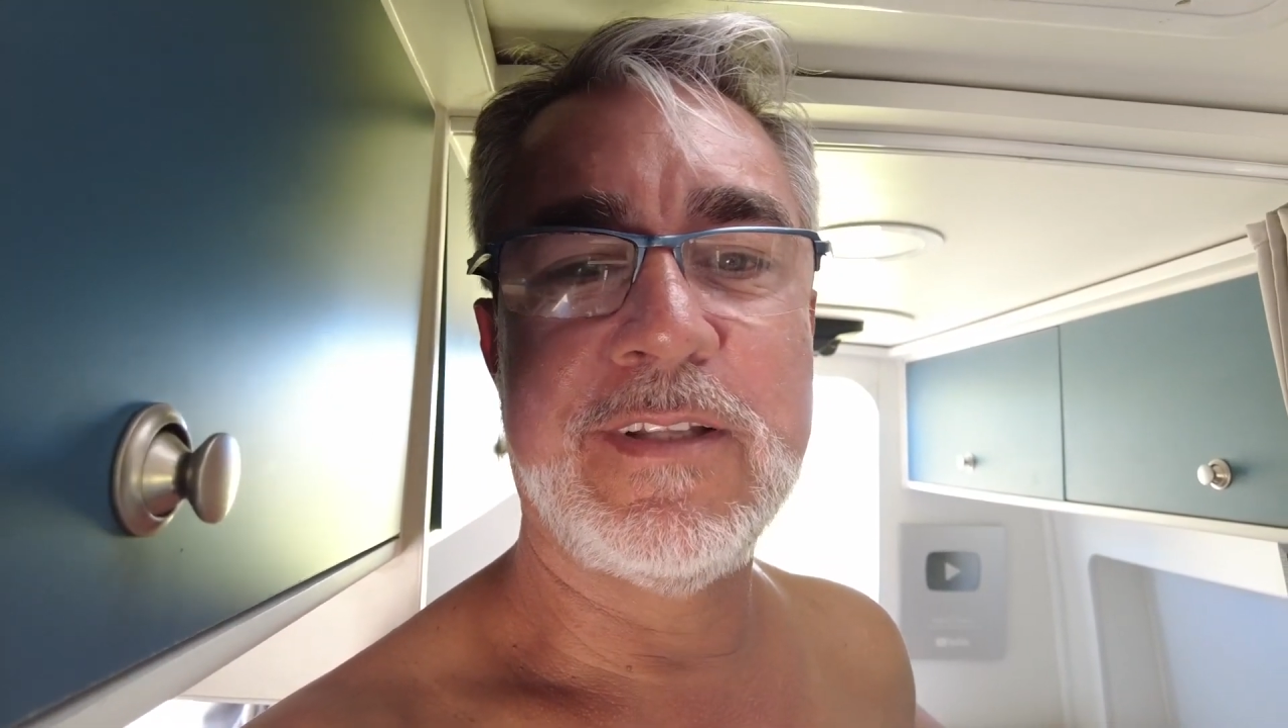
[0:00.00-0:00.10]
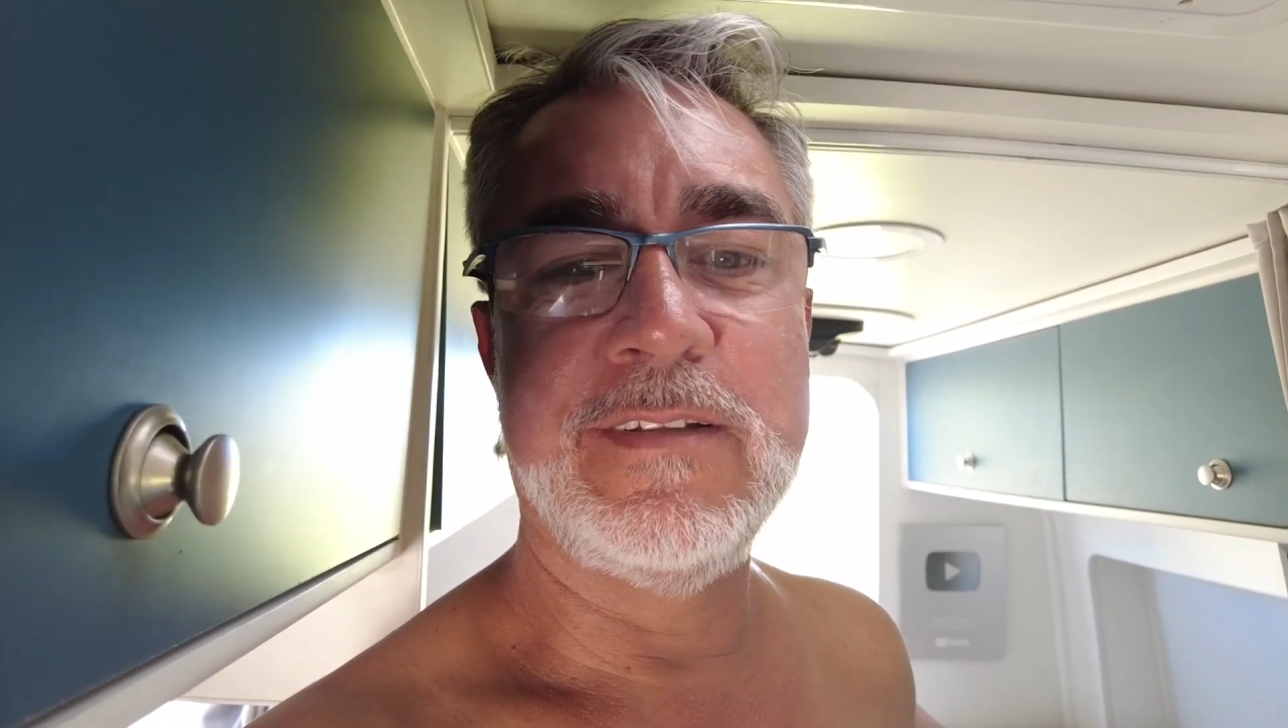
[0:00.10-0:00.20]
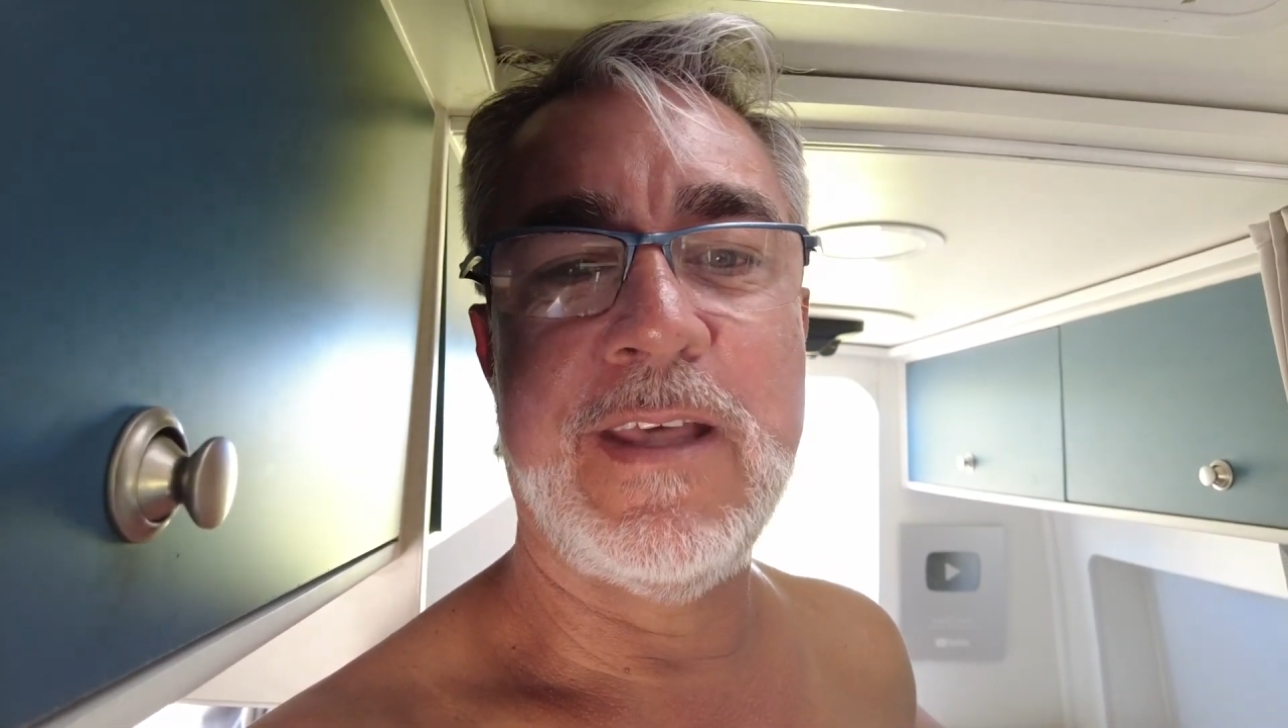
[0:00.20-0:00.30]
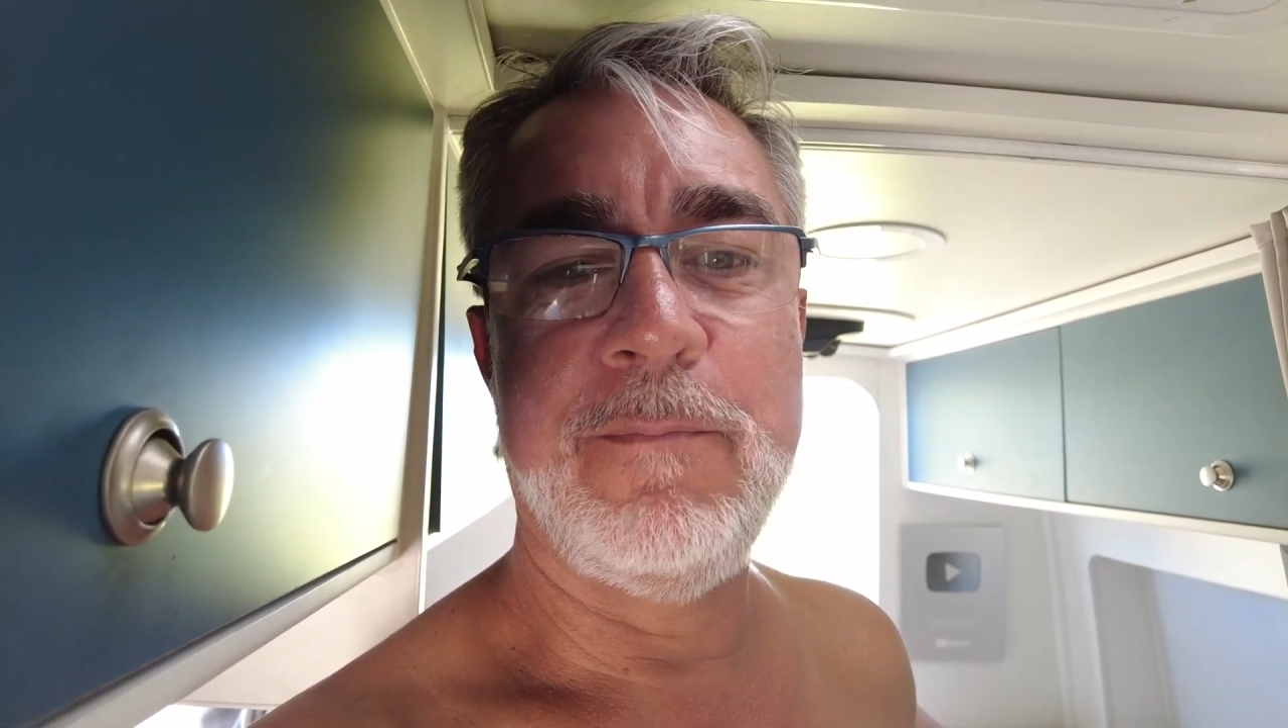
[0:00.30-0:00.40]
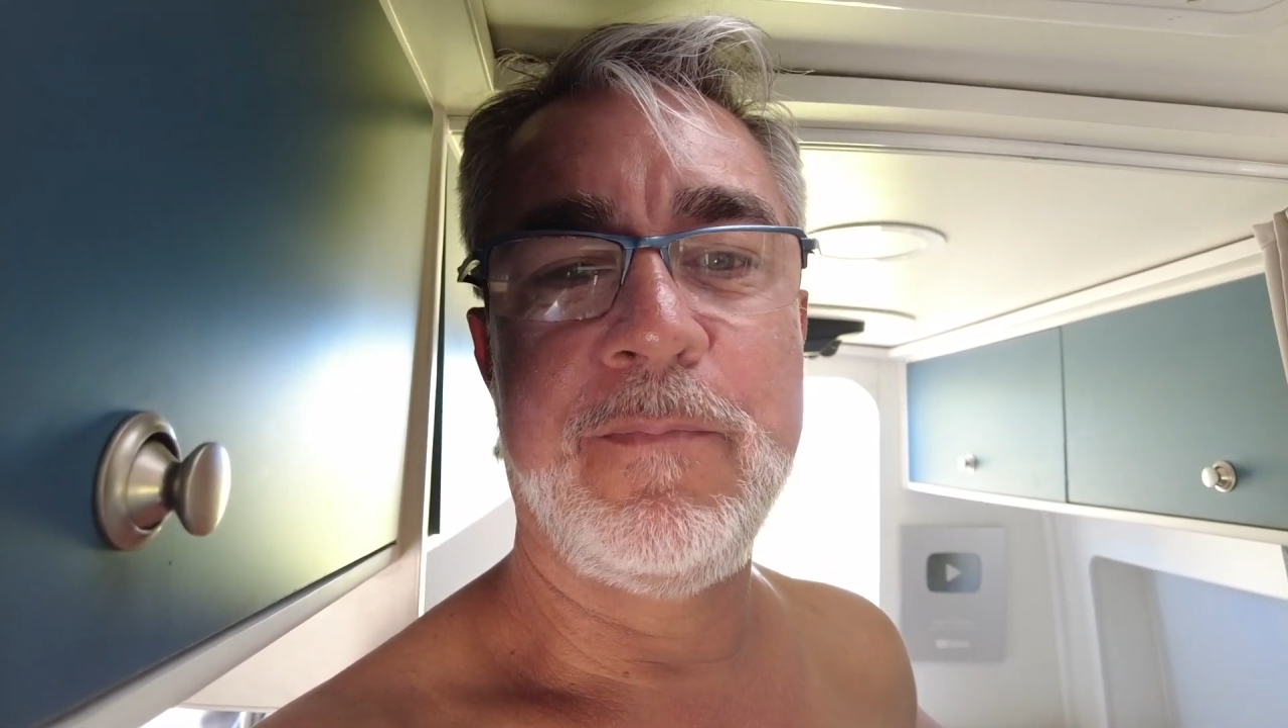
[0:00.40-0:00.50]

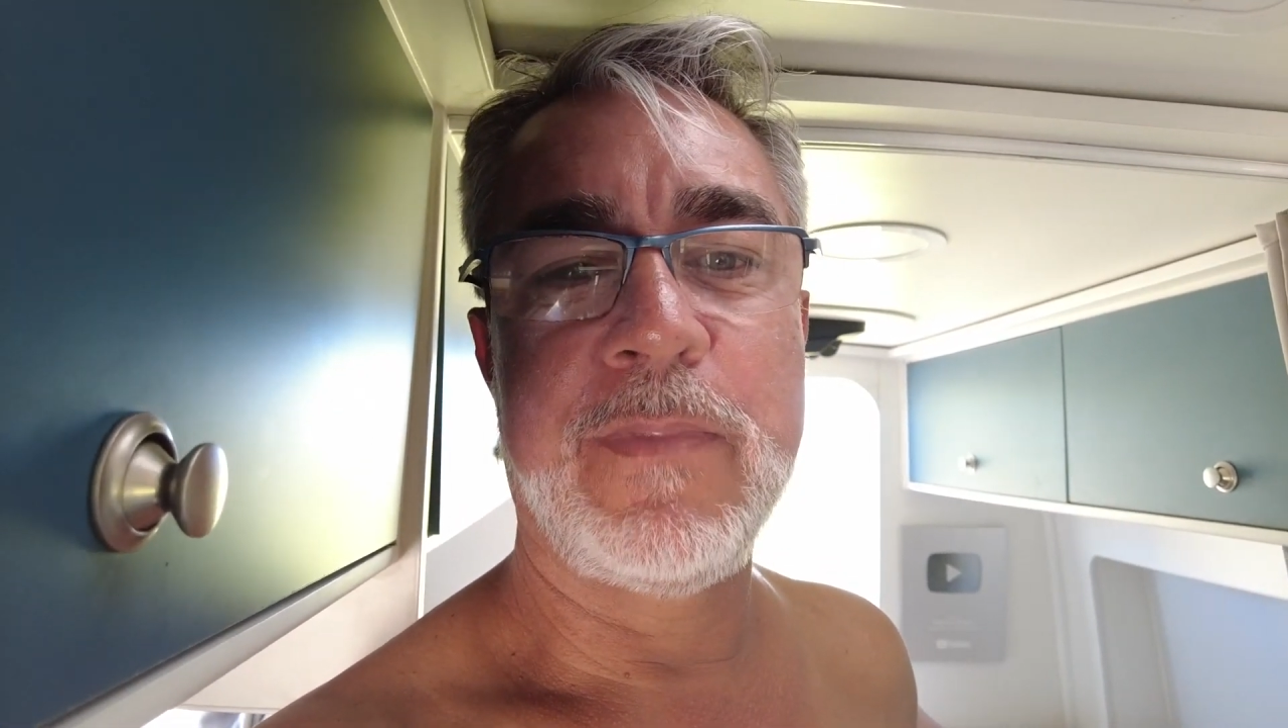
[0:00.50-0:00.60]
quiser.